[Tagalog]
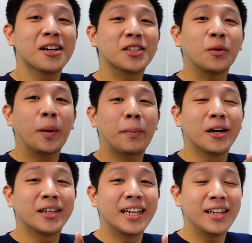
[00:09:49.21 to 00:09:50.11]
us to
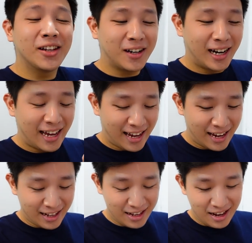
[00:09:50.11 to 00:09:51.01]
prepare dinner
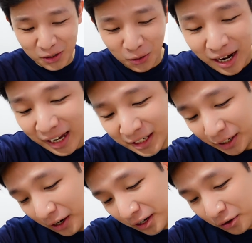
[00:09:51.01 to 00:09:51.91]
and gusto ko lang
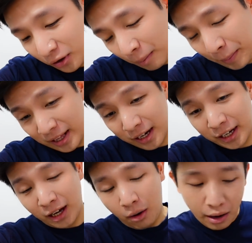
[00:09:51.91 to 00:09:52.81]
i-share na yung kape na
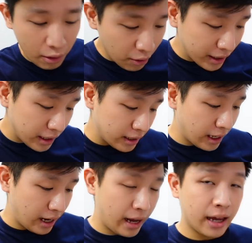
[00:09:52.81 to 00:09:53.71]
ginawa ko kanina
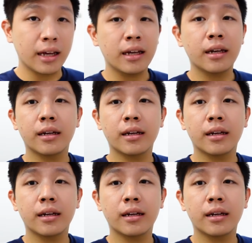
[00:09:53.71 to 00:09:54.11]
ay